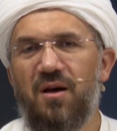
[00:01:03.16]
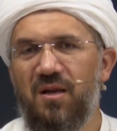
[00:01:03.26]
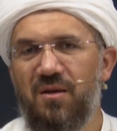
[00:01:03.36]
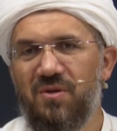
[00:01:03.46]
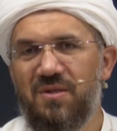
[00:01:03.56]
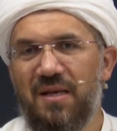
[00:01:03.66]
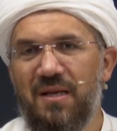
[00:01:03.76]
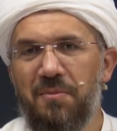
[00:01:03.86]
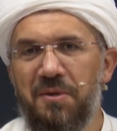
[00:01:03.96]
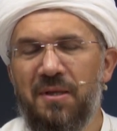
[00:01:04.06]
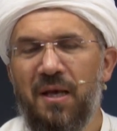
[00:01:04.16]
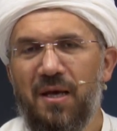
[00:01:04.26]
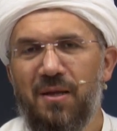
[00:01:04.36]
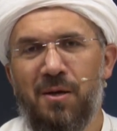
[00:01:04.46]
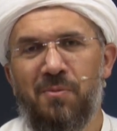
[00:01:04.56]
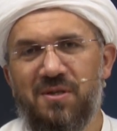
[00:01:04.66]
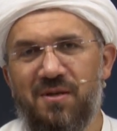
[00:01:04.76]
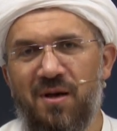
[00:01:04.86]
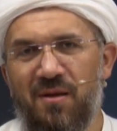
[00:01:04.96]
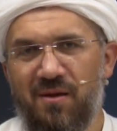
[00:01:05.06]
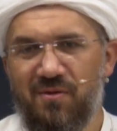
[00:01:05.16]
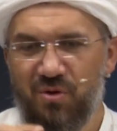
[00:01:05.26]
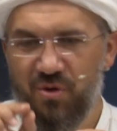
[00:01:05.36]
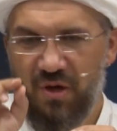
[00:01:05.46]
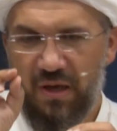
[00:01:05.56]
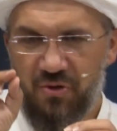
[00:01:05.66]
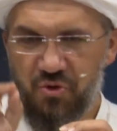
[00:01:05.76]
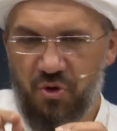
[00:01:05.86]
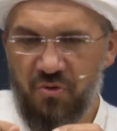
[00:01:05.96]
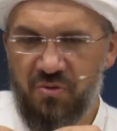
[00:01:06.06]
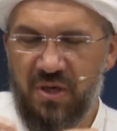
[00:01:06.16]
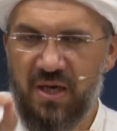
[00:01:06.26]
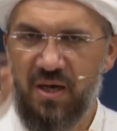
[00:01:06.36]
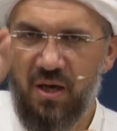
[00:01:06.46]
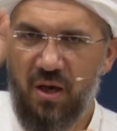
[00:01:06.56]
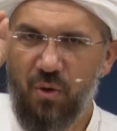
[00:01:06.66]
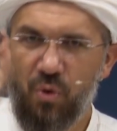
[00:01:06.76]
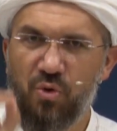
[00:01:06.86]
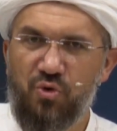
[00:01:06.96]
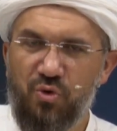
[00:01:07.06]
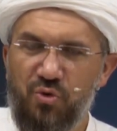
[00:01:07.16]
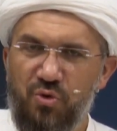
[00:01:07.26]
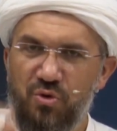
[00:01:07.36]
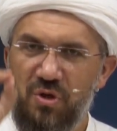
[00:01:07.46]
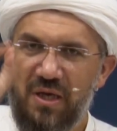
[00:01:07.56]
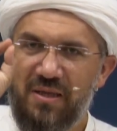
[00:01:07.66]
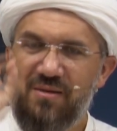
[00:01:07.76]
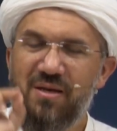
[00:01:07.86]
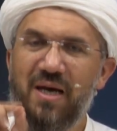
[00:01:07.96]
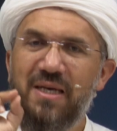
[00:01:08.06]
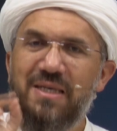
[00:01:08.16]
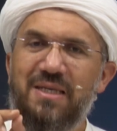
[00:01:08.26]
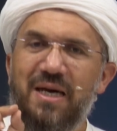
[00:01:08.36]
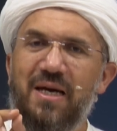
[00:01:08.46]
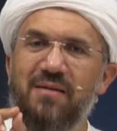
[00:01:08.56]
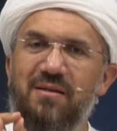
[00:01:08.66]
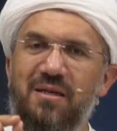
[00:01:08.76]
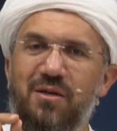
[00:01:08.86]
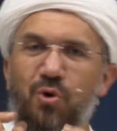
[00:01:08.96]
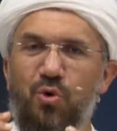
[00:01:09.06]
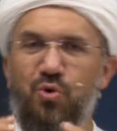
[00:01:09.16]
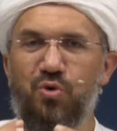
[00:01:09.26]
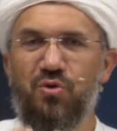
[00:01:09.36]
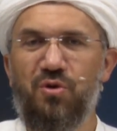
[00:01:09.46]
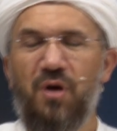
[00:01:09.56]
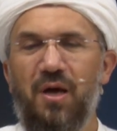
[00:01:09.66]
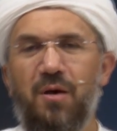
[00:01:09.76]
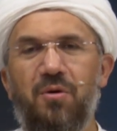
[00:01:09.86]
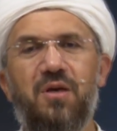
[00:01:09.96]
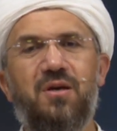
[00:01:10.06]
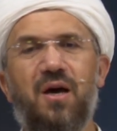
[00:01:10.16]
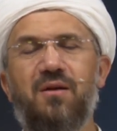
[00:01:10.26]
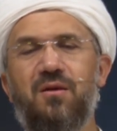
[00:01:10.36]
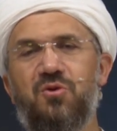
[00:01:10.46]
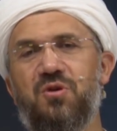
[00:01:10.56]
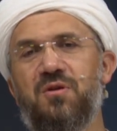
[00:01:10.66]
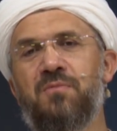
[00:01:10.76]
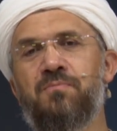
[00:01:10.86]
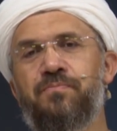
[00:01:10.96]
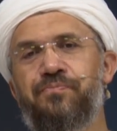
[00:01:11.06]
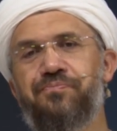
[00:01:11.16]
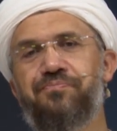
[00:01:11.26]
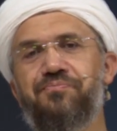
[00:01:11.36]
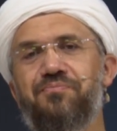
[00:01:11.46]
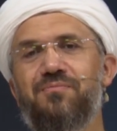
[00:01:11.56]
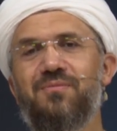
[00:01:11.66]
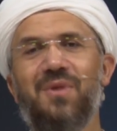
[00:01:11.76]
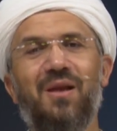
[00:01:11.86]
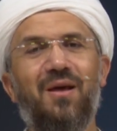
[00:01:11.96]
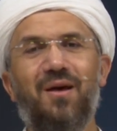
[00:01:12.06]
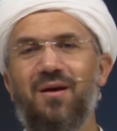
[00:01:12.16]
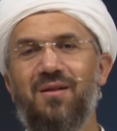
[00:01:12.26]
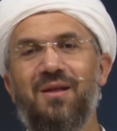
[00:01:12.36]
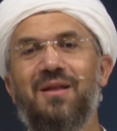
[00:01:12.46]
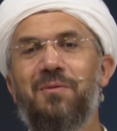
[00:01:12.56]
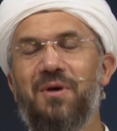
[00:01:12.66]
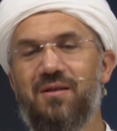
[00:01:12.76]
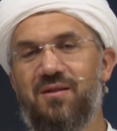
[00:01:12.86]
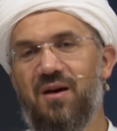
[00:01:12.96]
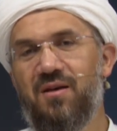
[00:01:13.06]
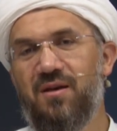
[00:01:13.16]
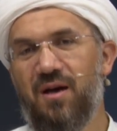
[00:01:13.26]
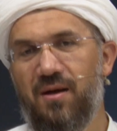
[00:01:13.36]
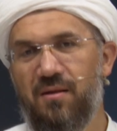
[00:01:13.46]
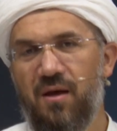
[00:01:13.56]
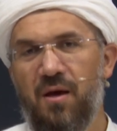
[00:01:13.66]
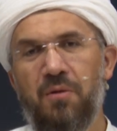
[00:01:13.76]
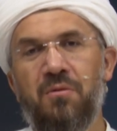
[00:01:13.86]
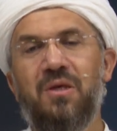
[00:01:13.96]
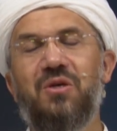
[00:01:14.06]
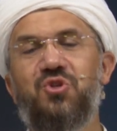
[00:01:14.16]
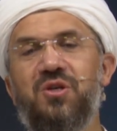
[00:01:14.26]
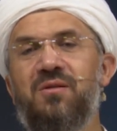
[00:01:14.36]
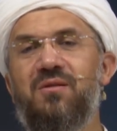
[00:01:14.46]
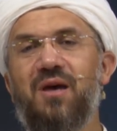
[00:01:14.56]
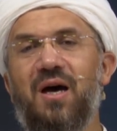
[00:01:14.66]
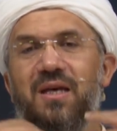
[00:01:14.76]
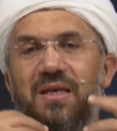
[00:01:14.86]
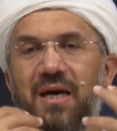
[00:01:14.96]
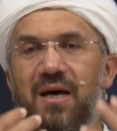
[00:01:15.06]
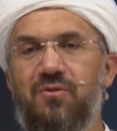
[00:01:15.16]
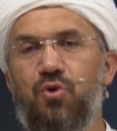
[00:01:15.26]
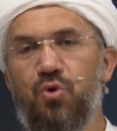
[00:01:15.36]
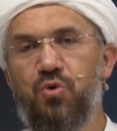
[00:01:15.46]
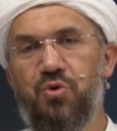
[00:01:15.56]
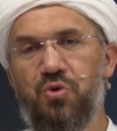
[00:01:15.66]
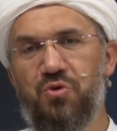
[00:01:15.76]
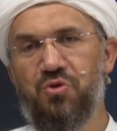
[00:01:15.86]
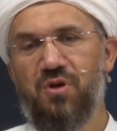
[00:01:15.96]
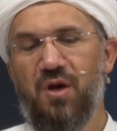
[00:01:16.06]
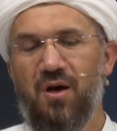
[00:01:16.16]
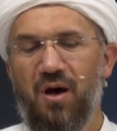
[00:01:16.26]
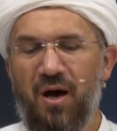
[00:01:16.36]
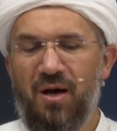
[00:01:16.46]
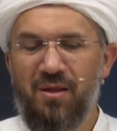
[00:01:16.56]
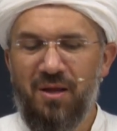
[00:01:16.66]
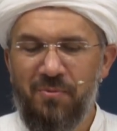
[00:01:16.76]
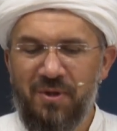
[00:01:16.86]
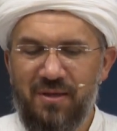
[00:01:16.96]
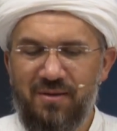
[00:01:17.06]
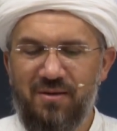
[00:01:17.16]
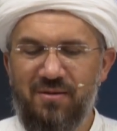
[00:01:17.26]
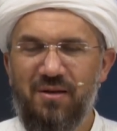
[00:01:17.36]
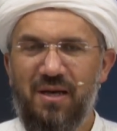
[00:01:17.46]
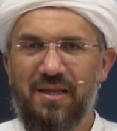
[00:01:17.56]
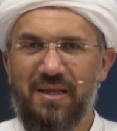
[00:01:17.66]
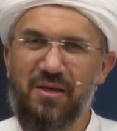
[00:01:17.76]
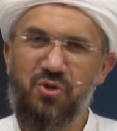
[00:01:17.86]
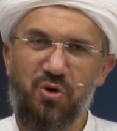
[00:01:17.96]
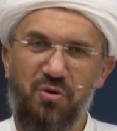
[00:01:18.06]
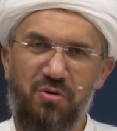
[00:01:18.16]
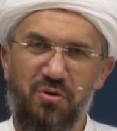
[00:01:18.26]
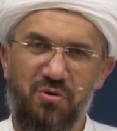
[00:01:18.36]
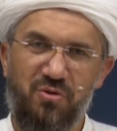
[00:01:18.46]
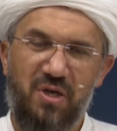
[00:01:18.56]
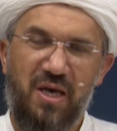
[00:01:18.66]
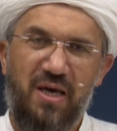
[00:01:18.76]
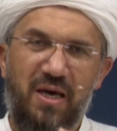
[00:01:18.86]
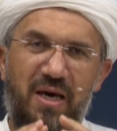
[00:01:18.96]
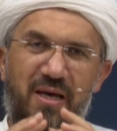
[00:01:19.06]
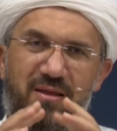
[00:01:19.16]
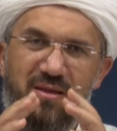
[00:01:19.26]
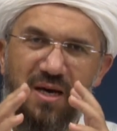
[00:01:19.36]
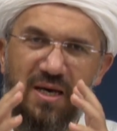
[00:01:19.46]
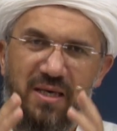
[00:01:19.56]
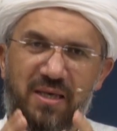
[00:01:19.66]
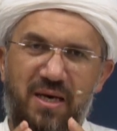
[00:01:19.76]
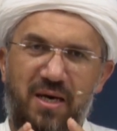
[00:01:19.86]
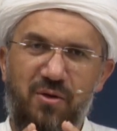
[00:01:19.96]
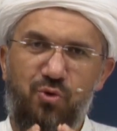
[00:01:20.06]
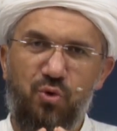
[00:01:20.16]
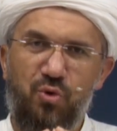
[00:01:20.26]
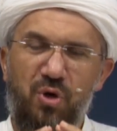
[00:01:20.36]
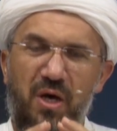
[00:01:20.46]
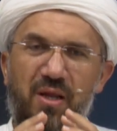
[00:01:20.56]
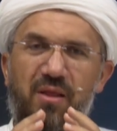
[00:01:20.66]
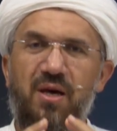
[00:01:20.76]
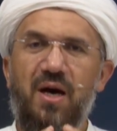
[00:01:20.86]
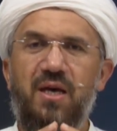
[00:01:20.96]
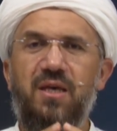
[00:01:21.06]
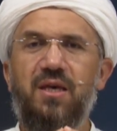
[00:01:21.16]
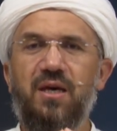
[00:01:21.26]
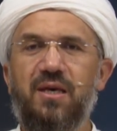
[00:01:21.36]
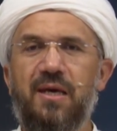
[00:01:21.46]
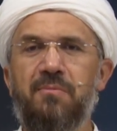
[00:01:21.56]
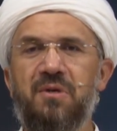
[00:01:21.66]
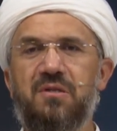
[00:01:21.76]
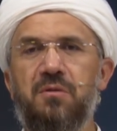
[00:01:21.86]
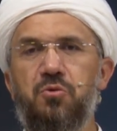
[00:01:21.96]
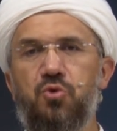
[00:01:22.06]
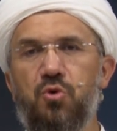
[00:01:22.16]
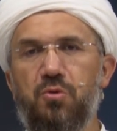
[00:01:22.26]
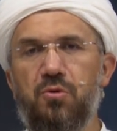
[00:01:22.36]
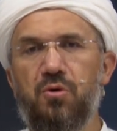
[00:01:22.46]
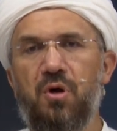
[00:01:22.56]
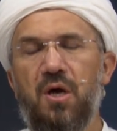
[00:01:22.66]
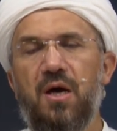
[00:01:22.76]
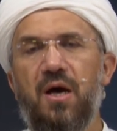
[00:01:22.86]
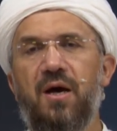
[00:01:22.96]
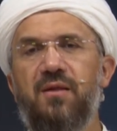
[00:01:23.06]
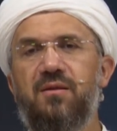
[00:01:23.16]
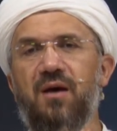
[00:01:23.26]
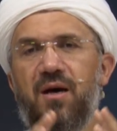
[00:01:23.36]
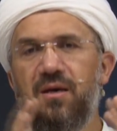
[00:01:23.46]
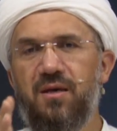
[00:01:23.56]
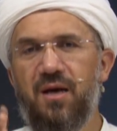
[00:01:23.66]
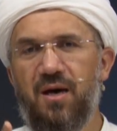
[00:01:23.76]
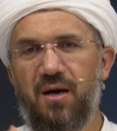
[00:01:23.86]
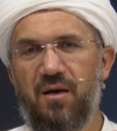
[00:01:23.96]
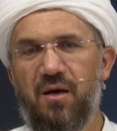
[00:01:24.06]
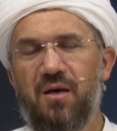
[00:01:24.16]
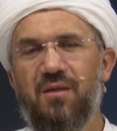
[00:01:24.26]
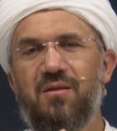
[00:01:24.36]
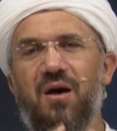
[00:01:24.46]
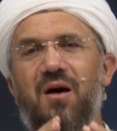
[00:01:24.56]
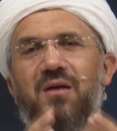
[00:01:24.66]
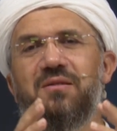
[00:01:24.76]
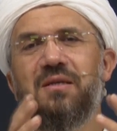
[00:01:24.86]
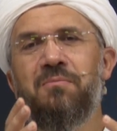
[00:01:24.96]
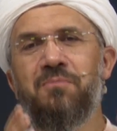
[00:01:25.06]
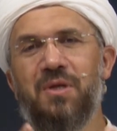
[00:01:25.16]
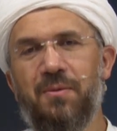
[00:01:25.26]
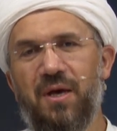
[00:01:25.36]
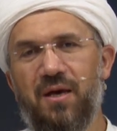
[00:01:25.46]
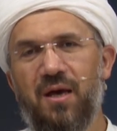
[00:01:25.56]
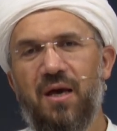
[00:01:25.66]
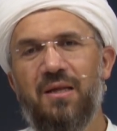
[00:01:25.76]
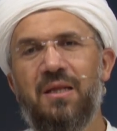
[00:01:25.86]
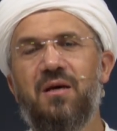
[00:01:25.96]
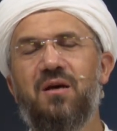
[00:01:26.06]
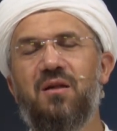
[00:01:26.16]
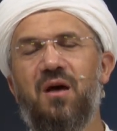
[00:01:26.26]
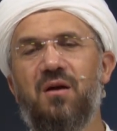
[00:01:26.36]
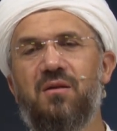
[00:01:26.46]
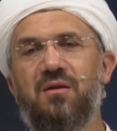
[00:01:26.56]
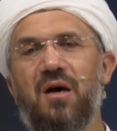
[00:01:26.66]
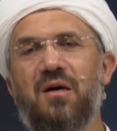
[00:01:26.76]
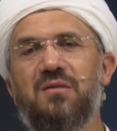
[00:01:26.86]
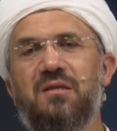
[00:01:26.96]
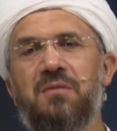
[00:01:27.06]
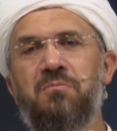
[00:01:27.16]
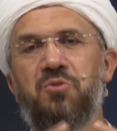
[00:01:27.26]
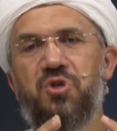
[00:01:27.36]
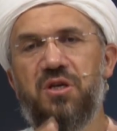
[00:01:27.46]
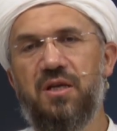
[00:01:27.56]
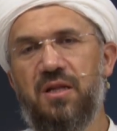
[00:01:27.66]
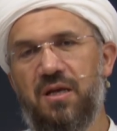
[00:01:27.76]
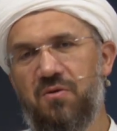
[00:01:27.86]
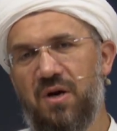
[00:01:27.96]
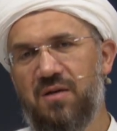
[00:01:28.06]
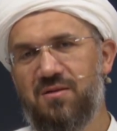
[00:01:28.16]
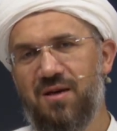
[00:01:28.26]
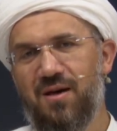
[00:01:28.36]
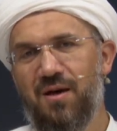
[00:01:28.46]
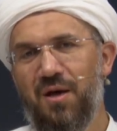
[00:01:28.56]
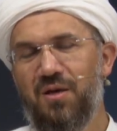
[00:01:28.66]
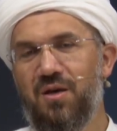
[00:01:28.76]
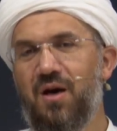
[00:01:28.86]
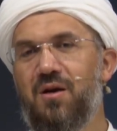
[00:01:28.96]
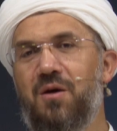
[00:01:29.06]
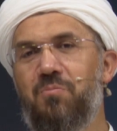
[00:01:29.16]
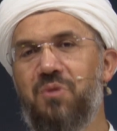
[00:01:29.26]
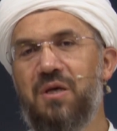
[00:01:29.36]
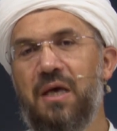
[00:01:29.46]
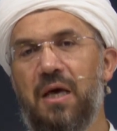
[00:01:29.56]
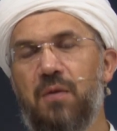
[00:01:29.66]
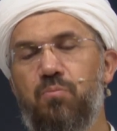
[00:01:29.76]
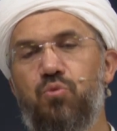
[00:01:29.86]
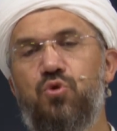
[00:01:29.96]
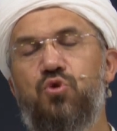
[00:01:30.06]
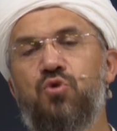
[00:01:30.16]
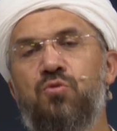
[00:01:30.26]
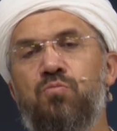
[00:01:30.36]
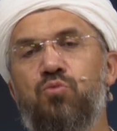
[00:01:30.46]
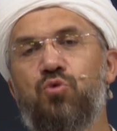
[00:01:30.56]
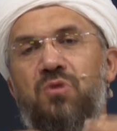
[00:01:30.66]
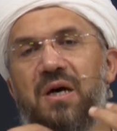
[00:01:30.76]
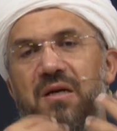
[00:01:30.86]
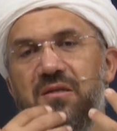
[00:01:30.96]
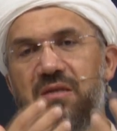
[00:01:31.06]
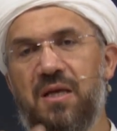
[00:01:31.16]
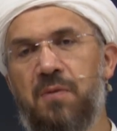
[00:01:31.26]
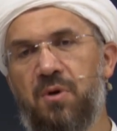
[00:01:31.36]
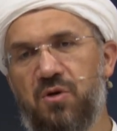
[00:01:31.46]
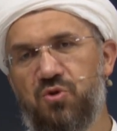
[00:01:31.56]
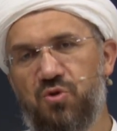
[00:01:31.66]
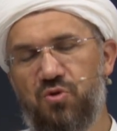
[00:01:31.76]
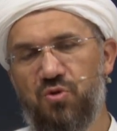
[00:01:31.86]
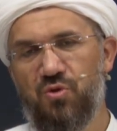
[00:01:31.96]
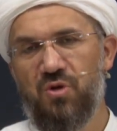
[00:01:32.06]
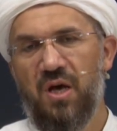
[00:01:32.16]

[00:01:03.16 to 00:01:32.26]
aleyhi ve sellemin namazını anlatıyor. Sonra oturur tahiyyatı okurdu. Peki kardeşlerim ne demek tahiyyat? Niçin tahiyyatı okuyoruz? Anlamı nedir? Ne söylüyoruz? Et-tahiyyatu tahiyye kelimesinin çoğulu. Et-tahiyya tazim demek. Ne kadar tazim şekilleri varsa Ya Rabbi bütün bunlar sana mahsustur.